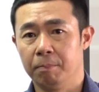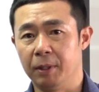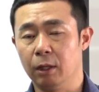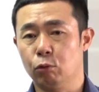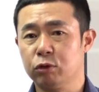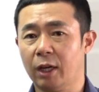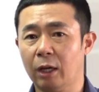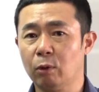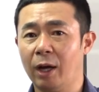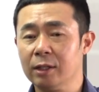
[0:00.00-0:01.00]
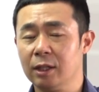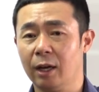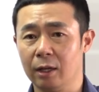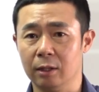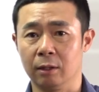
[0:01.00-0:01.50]
미리 투자라도
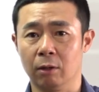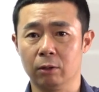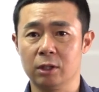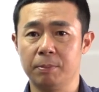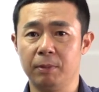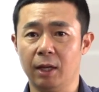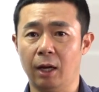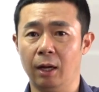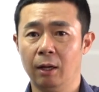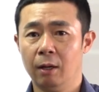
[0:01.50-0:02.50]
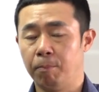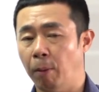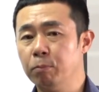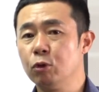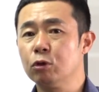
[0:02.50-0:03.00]
하자라는 어떤 심리가
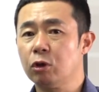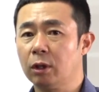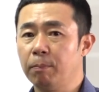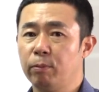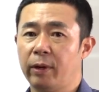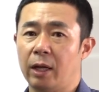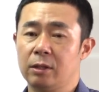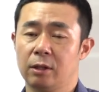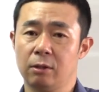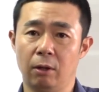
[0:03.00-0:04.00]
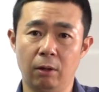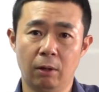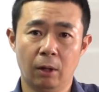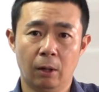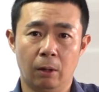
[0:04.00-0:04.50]
법률적인 부분에
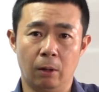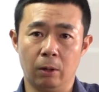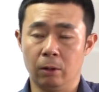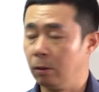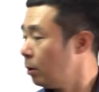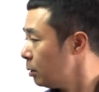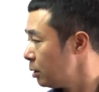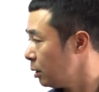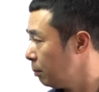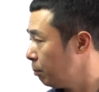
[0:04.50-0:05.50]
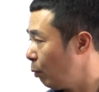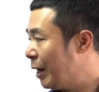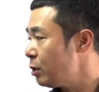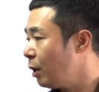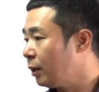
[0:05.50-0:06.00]
있어서 어, 지금
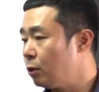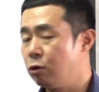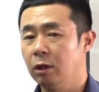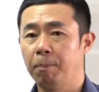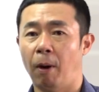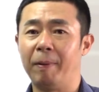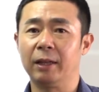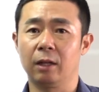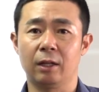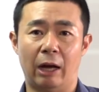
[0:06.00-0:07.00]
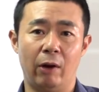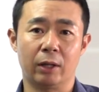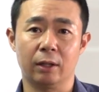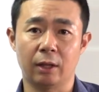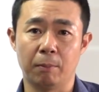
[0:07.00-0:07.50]
활성화될 수 있는 법안들이
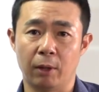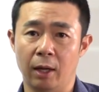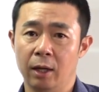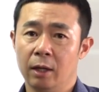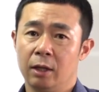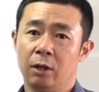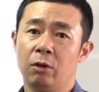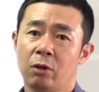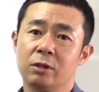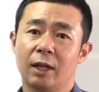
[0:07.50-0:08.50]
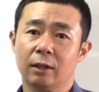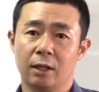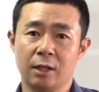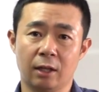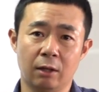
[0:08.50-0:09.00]
나왔기 때문에 이런
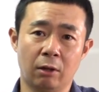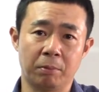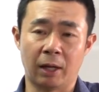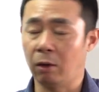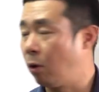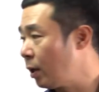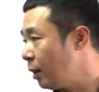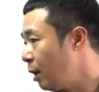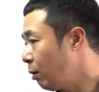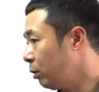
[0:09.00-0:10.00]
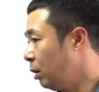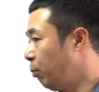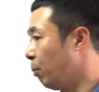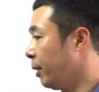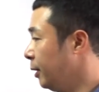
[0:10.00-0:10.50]
현상들이 생기는 겁니다. 거기에 대한 것들을
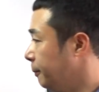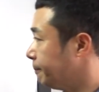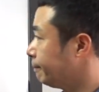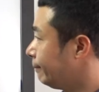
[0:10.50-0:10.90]
보면은